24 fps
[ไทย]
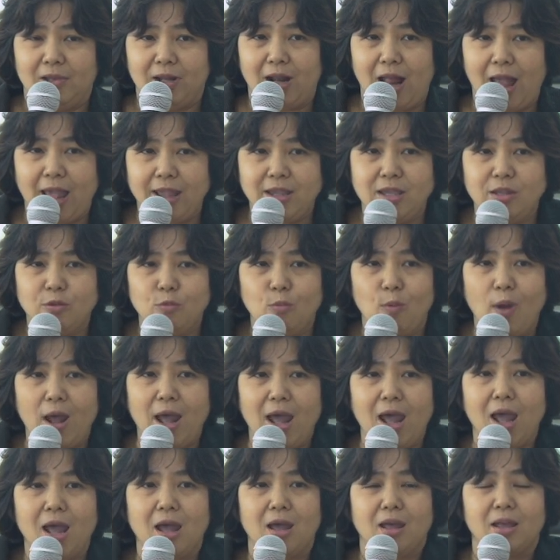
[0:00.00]
ใครคิด
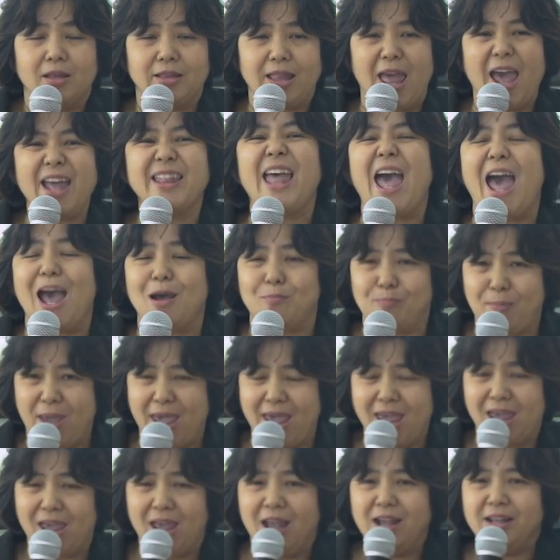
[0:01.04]
ว่าถ้าถาม
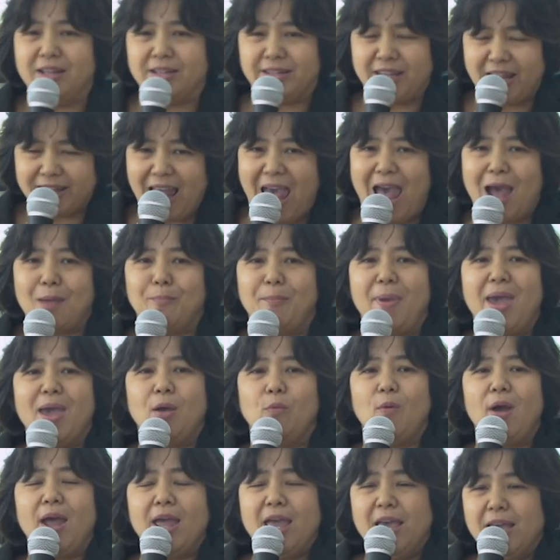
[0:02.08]
แม่จะถามแม่
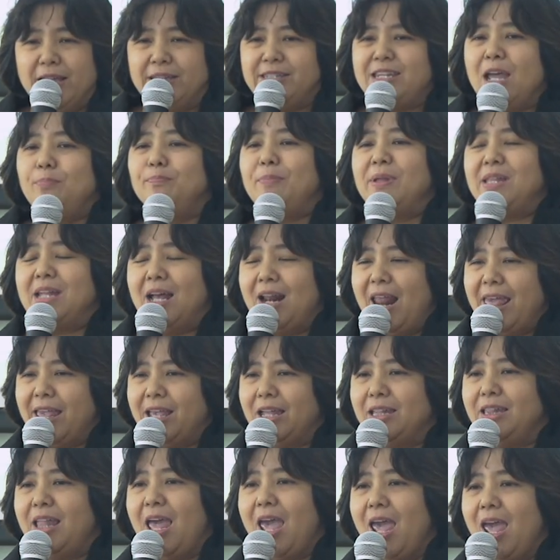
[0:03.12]
ว่าฉันเป็นอะไร
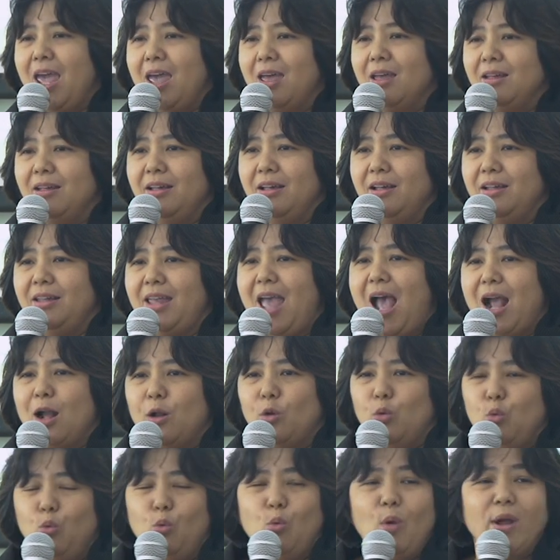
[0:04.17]
กันแน่อยาก
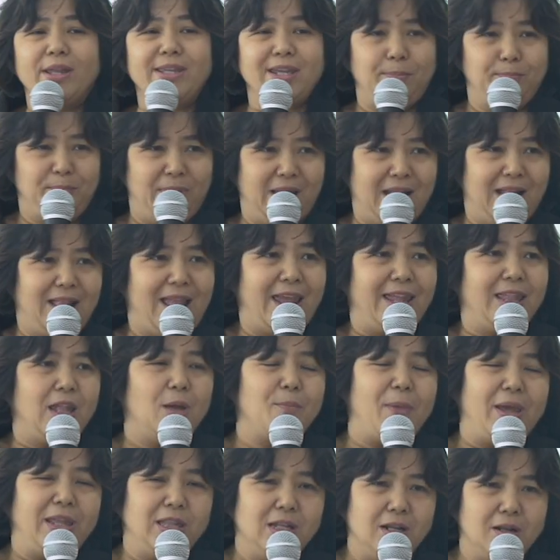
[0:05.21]
รู้ว่าฉันเป็นอะไรทำ
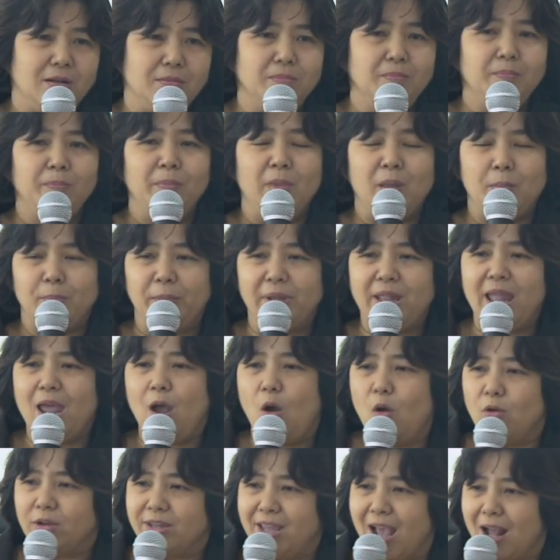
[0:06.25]
ไมถึงไม่ได้
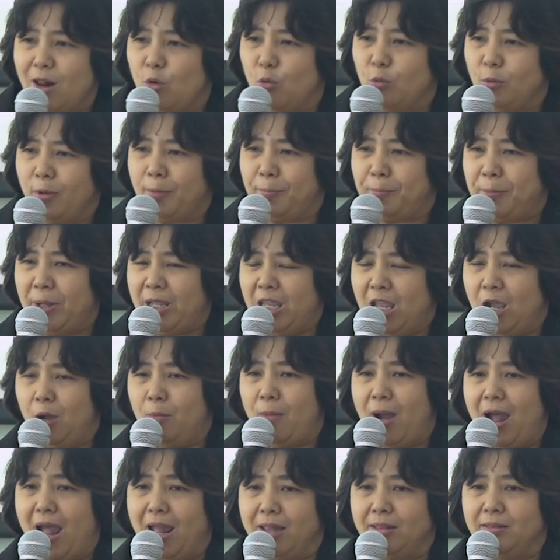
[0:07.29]
ออกจากโรงพยา
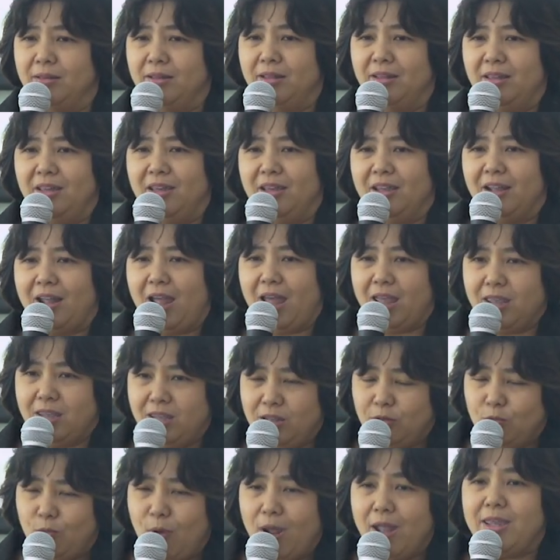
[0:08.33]
บาลใคร
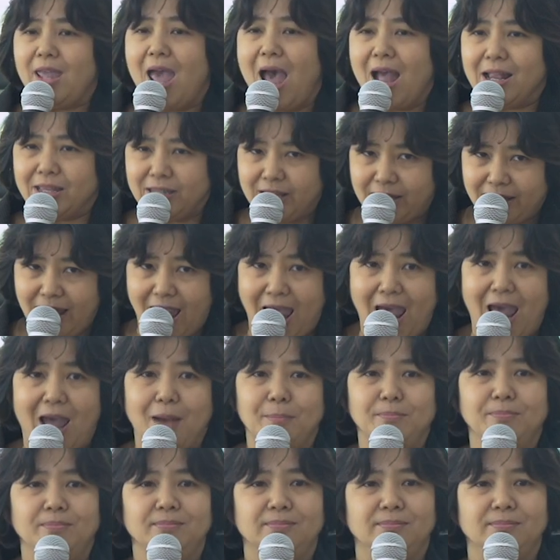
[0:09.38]
คิดว่าอยากจะถาม